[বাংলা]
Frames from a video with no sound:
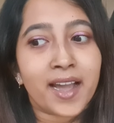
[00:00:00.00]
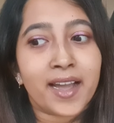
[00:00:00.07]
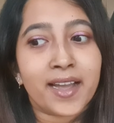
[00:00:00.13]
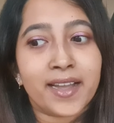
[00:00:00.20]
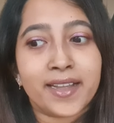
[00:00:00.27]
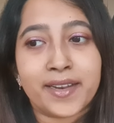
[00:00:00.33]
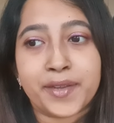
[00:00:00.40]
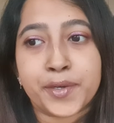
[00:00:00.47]

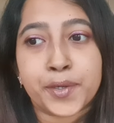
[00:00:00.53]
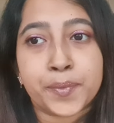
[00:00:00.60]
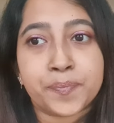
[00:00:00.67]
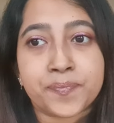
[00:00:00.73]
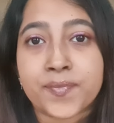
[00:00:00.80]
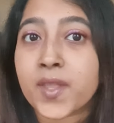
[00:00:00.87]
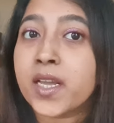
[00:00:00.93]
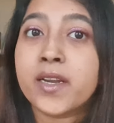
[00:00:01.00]
আর
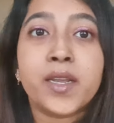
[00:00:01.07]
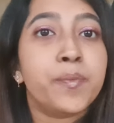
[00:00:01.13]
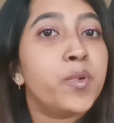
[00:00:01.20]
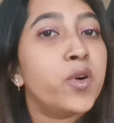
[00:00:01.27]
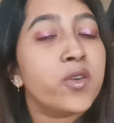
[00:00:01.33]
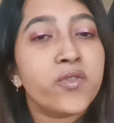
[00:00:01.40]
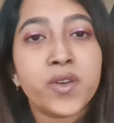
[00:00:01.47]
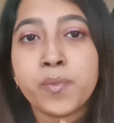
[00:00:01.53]

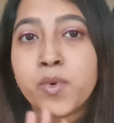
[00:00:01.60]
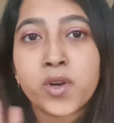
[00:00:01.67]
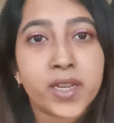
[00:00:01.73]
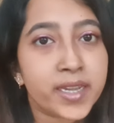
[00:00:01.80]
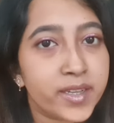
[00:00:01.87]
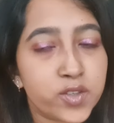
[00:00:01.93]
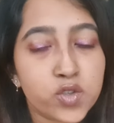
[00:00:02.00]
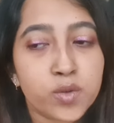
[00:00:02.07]
রিপোর্ট um, ফিপোর্টে
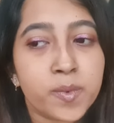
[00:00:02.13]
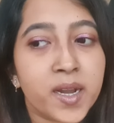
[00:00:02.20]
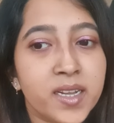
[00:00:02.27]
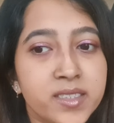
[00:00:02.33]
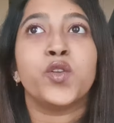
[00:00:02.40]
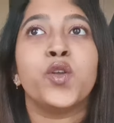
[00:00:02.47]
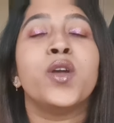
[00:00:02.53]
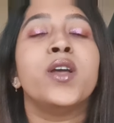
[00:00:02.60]
কিছু পাওয়া
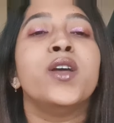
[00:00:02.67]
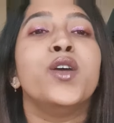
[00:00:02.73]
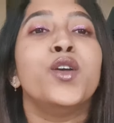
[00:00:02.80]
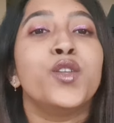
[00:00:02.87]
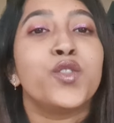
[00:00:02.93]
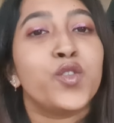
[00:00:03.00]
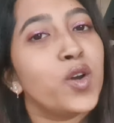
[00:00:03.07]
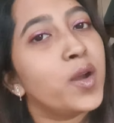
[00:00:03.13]
যায়নি
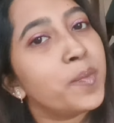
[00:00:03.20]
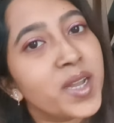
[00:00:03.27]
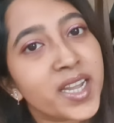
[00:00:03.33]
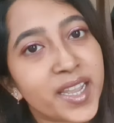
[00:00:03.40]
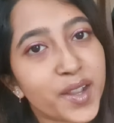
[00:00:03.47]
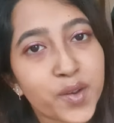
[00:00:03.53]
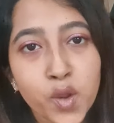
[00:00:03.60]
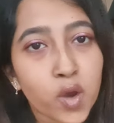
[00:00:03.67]
তো
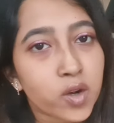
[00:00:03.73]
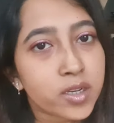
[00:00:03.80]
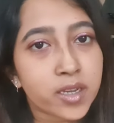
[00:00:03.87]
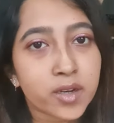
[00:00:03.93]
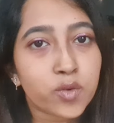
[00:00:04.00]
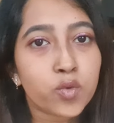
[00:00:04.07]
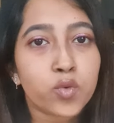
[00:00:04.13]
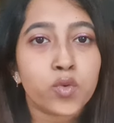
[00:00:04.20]
আমাকে
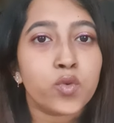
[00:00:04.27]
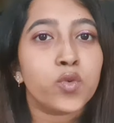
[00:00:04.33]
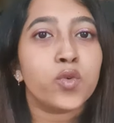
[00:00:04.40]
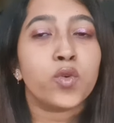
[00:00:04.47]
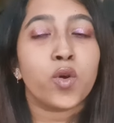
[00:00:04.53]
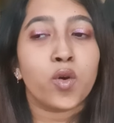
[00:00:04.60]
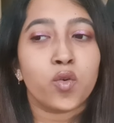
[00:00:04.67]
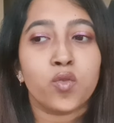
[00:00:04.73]
ডক্টর কোনো
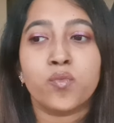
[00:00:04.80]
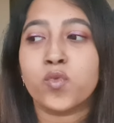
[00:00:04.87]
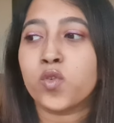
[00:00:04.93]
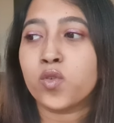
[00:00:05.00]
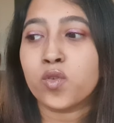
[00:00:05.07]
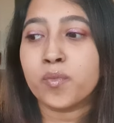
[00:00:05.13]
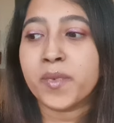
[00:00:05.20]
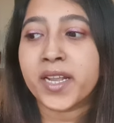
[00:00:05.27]
রকম
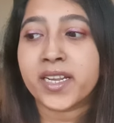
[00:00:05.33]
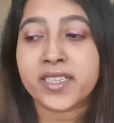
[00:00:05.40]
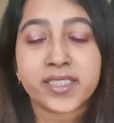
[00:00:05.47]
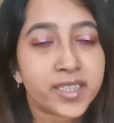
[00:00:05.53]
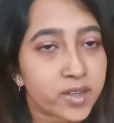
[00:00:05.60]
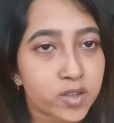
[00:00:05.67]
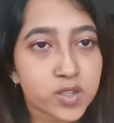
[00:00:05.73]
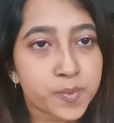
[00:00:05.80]
কোনো
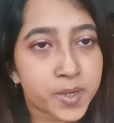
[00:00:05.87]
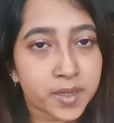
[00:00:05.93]
মেডিসিনও